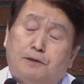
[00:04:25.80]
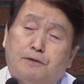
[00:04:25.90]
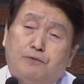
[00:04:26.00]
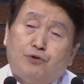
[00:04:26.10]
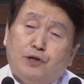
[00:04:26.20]

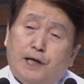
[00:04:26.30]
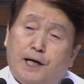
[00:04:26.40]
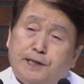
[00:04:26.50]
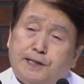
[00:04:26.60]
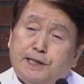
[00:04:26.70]

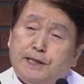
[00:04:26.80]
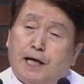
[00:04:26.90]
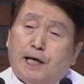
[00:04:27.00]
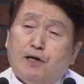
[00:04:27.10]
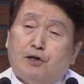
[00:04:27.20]
우리의
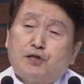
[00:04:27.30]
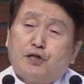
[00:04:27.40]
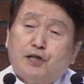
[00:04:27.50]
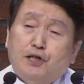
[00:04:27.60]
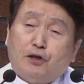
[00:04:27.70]
신앙의
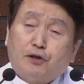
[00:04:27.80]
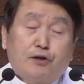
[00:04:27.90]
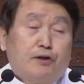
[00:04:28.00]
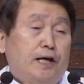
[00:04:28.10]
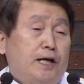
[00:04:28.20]
여정이
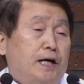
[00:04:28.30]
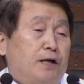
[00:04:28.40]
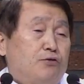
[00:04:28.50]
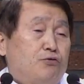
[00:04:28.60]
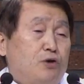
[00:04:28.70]

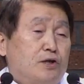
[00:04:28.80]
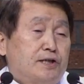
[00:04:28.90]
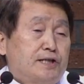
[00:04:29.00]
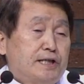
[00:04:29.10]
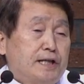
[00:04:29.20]
어떠해야 될
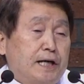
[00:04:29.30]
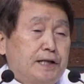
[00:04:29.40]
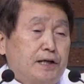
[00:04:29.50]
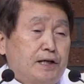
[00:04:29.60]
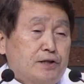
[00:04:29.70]

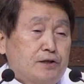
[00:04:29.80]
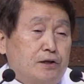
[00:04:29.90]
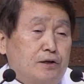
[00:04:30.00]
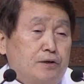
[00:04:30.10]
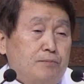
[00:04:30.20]
것인가에
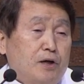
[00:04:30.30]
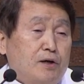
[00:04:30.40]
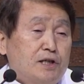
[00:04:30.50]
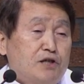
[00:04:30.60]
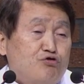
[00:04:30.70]
대해서 몇
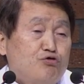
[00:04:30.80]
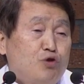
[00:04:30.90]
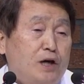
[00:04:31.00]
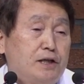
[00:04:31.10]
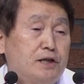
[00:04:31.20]
가지
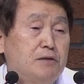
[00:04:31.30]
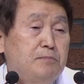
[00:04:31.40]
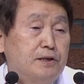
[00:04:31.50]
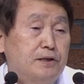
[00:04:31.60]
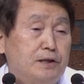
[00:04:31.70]
중요한
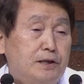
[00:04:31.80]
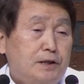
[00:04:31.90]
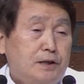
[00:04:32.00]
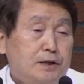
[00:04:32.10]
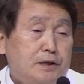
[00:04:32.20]
의미를
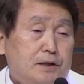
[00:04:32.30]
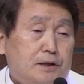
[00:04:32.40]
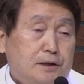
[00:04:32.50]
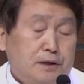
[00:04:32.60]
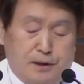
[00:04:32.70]

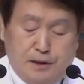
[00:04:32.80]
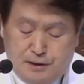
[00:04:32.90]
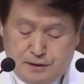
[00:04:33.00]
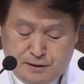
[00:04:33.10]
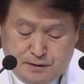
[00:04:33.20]

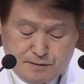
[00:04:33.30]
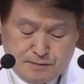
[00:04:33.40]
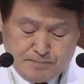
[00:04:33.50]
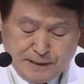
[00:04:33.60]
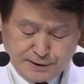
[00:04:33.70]
어,
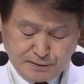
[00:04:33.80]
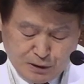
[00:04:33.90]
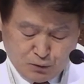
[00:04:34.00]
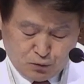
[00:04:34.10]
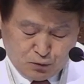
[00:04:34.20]

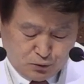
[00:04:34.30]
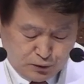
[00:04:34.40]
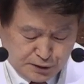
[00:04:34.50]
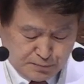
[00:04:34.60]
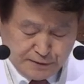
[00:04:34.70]
말씀하고
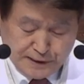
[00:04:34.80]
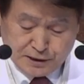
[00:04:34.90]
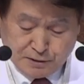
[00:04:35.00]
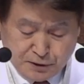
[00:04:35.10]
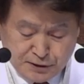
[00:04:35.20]
있습니다.
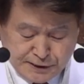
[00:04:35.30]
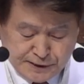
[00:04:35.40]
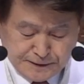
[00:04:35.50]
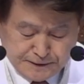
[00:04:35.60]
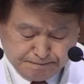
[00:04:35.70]
첫
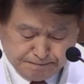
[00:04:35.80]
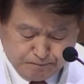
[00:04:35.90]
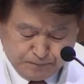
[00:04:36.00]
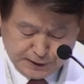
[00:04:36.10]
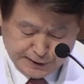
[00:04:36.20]
번째는
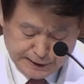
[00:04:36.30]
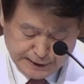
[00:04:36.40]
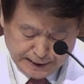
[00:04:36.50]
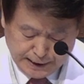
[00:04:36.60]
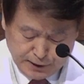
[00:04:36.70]

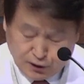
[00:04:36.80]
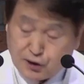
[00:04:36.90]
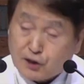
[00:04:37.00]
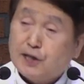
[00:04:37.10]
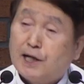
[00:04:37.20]
신앙의
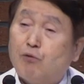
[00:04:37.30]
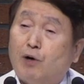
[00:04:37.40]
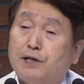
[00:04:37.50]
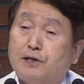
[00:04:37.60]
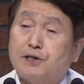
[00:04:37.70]

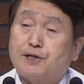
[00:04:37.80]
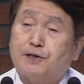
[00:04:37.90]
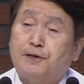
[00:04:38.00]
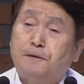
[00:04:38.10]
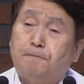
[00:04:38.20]
여정이라고 하는
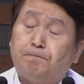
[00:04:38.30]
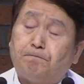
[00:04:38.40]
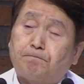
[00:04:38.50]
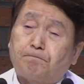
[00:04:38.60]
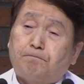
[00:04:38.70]
것은
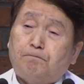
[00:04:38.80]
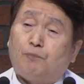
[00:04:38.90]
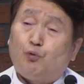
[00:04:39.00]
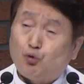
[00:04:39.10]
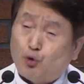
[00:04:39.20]

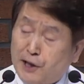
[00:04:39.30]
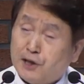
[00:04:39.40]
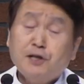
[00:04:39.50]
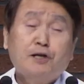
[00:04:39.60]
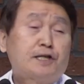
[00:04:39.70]

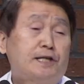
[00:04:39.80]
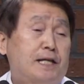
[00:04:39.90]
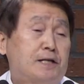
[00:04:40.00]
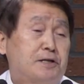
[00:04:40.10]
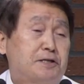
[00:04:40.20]
되는
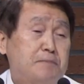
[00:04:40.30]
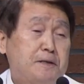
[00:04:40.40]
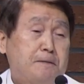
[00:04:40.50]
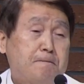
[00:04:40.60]
것이라는 것입니다.